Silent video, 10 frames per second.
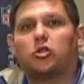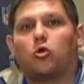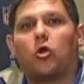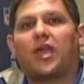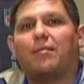es el
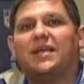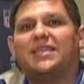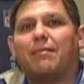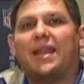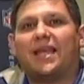jugador que más
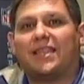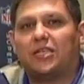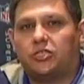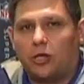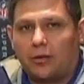llama la
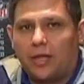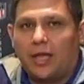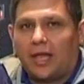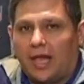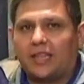atención.
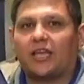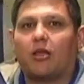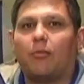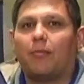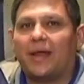Gente
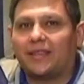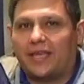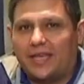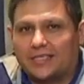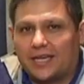como Brad
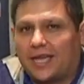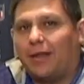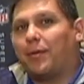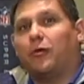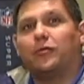Kiesel, que
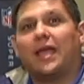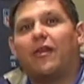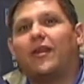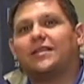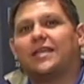le
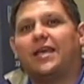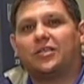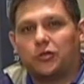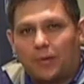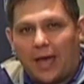preguntaron hasta de
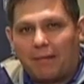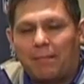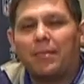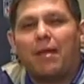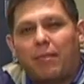su
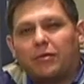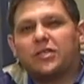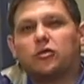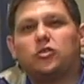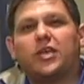barba. Vamos
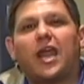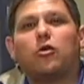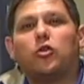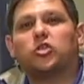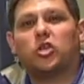a escuchar
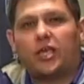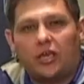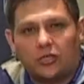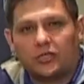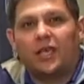algunos
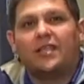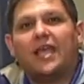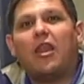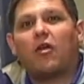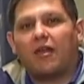sonidos
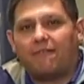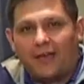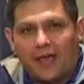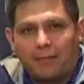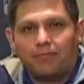de lo que
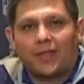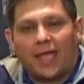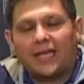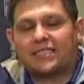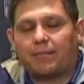fue
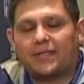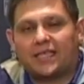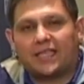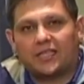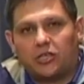esta
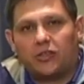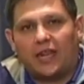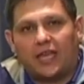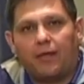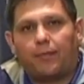presentación
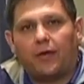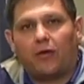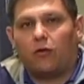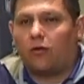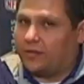del equipo
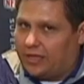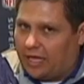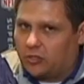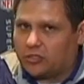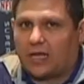de,
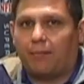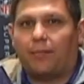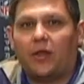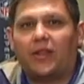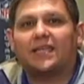de los
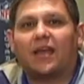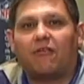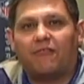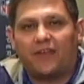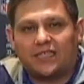campeones de la
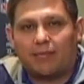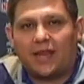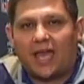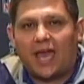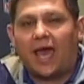conferencia
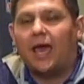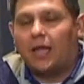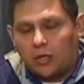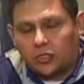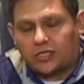americana,
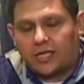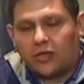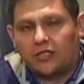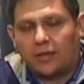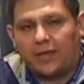los aceleros de